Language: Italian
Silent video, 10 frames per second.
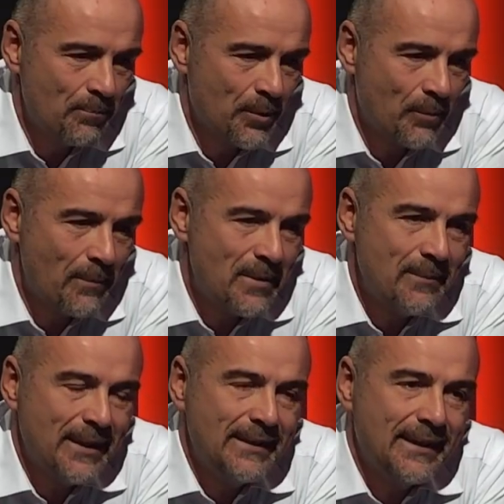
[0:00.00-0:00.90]

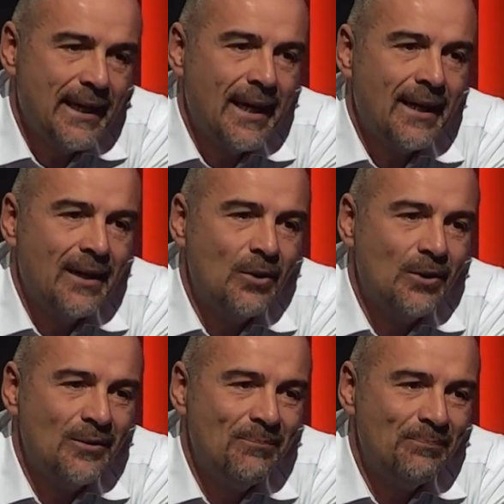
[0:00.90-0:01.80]
probabilmente è mm,
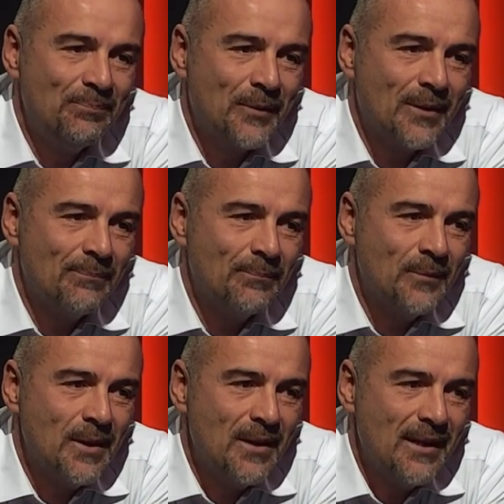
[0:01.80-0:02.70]

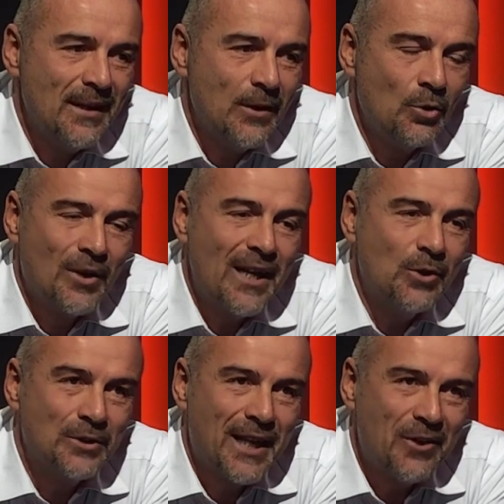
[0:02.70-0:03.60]

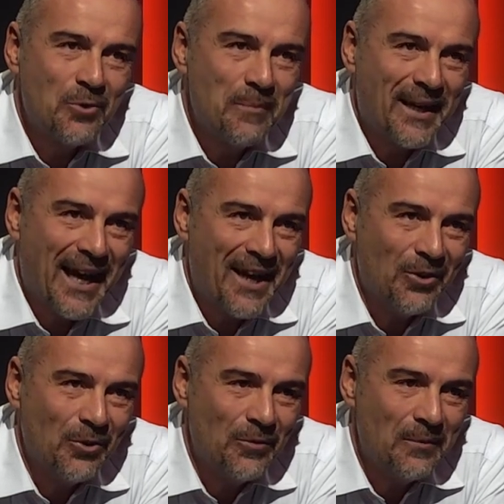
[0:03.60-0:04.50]
L'Orango Tango
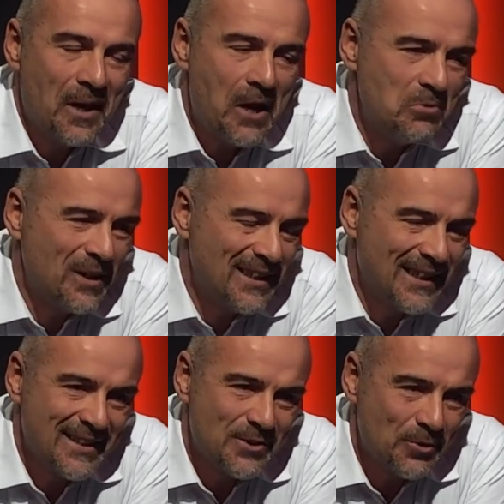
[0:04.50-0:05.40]
Marango, è una delle
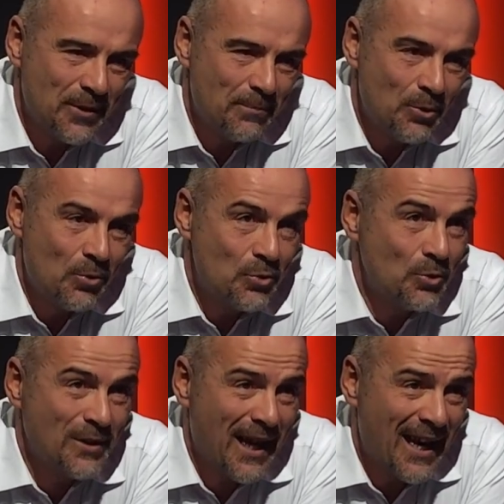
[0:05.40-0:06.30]
canzoni più
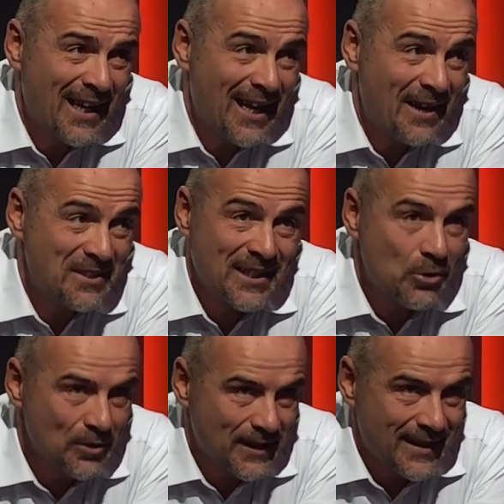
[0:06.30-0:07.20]
conosciute, è la
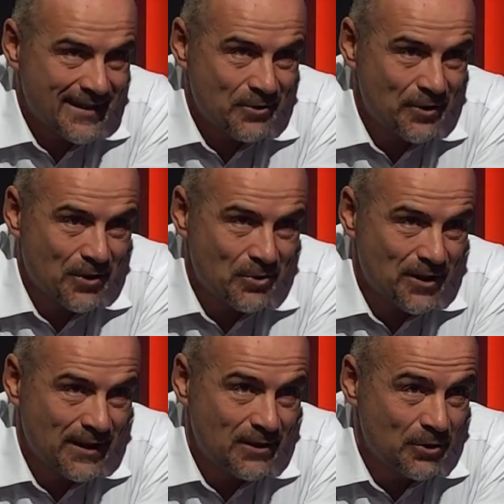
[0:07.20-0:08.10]
seconda canzone che ho
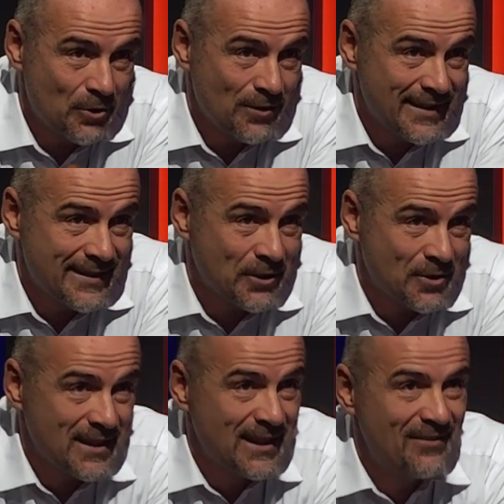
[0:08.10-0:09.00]
scritto, io ho iniziato
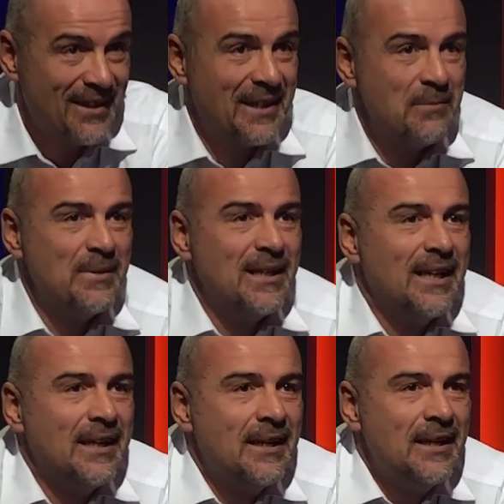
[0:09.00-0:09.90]
a scrivere nel
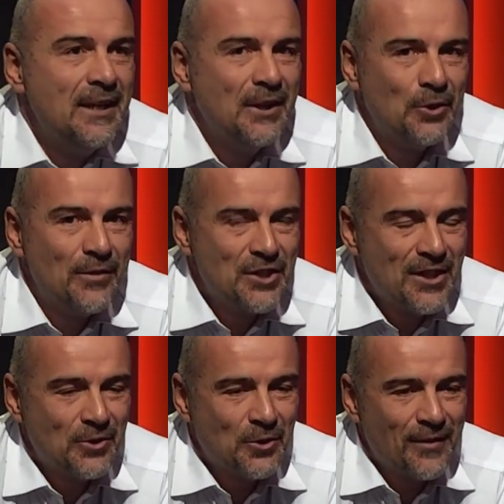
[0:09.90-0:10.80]

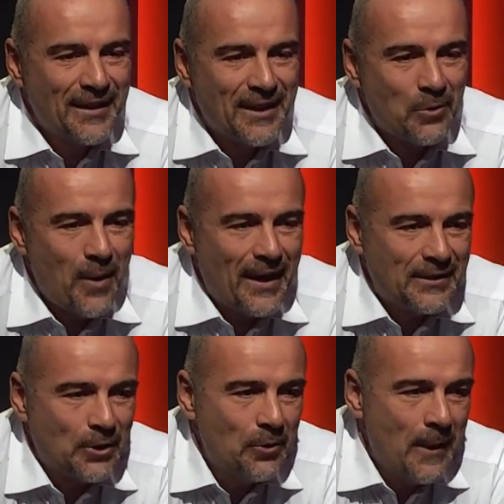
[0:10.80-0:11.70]

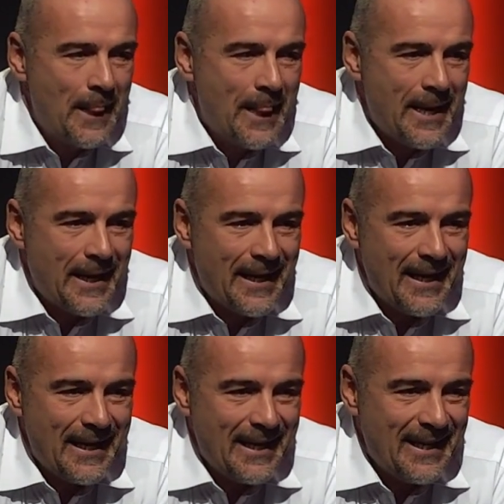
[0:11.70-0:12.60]
1994
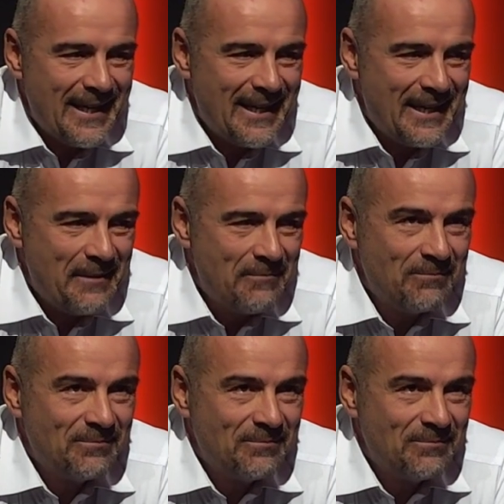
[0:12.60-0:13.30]
e, e... Come hai